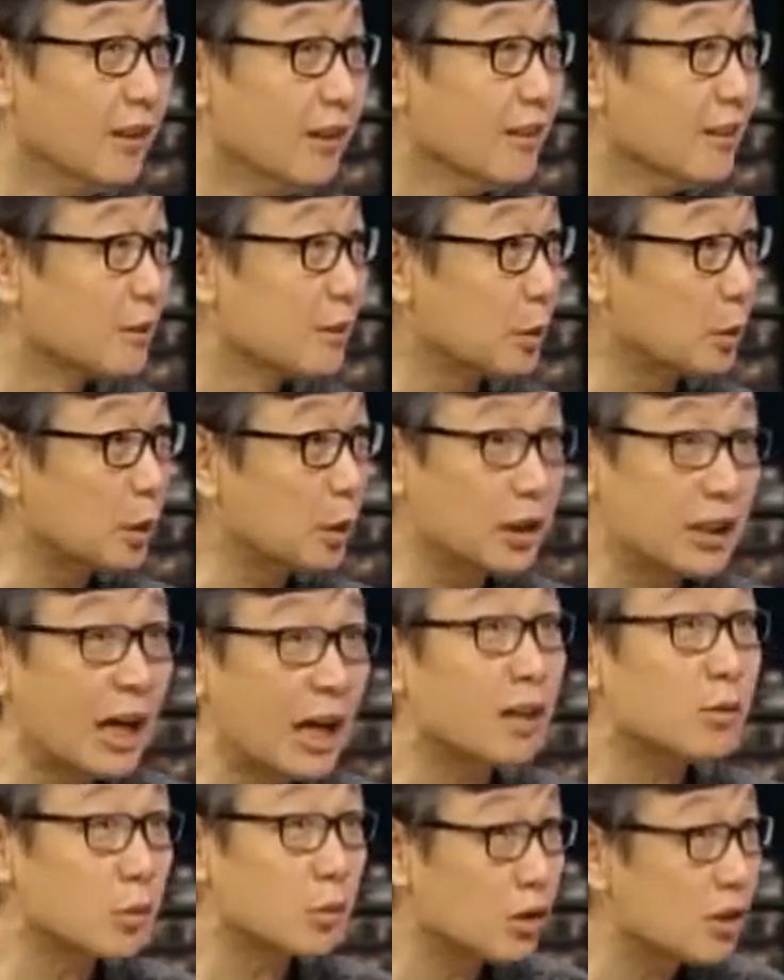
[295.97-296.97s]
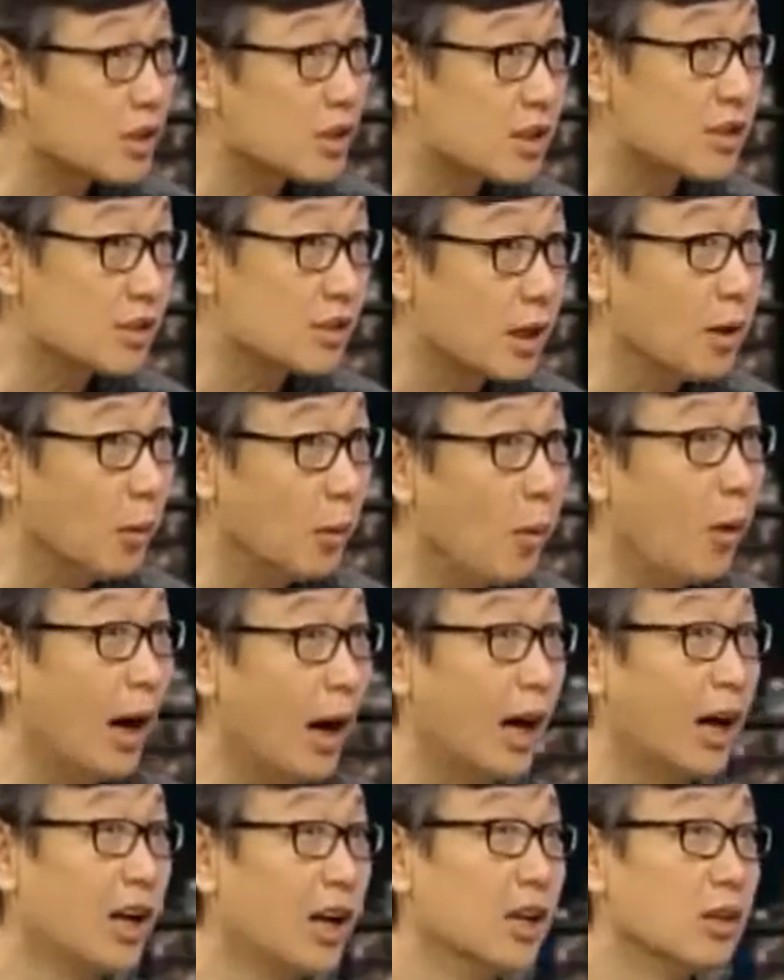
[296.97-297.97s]
对对对，这对他说的是真
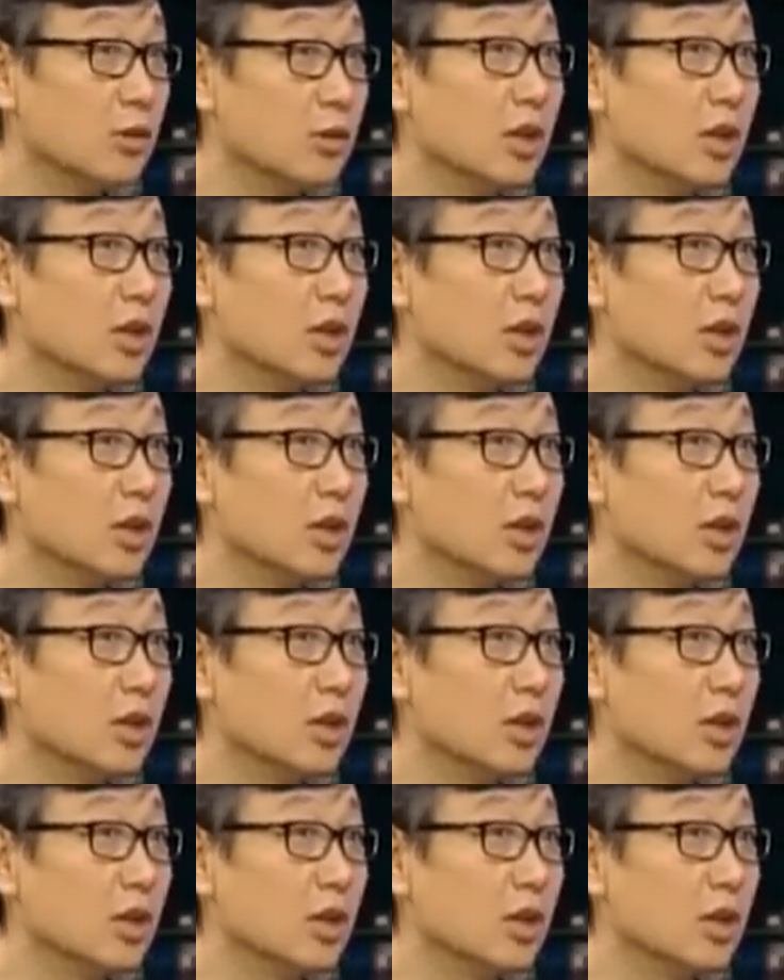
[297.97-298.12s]
话，